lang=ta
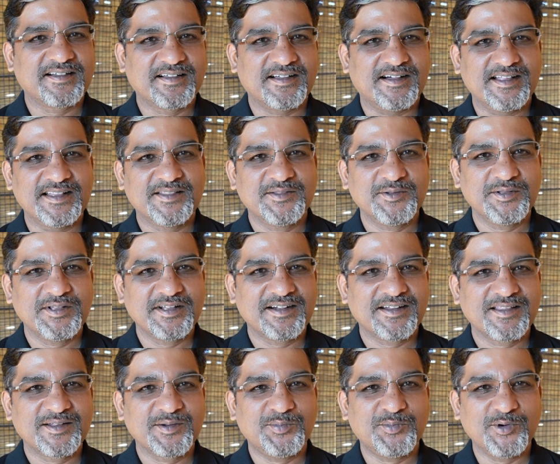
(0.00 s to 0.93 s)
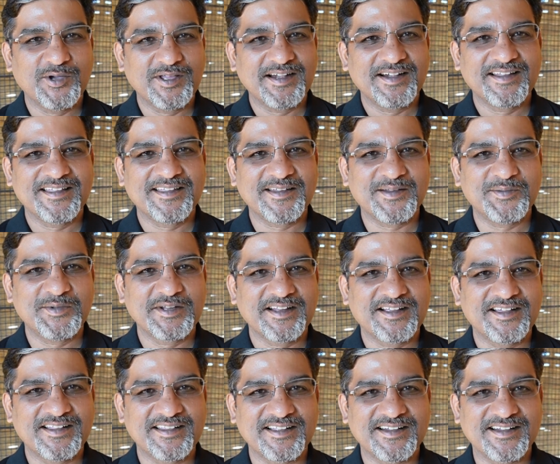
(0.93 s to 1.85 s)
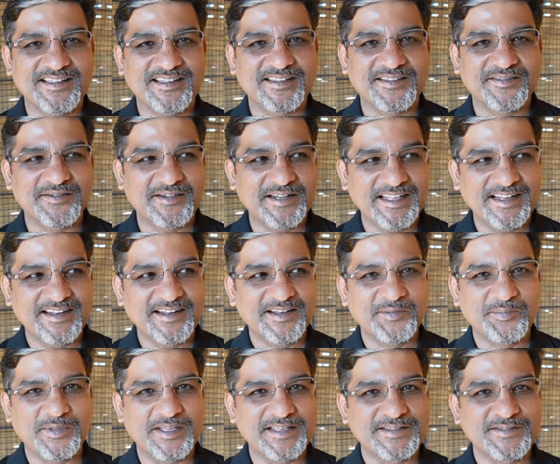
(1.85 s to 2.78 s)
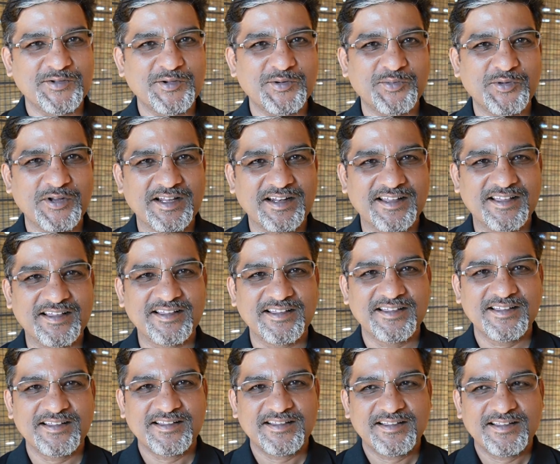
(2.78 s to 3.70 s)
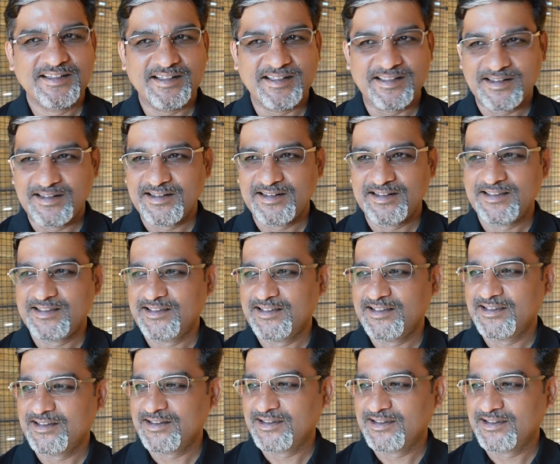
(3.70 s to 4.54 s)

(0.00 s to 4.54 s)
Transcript: காற்று வந்து கிட்டத்தட்ட புயல் அடிக்கிற மாதிரி காற்று அடிக்குது வெளியே நின்று பேசவே முடியல அதனால் இங்கே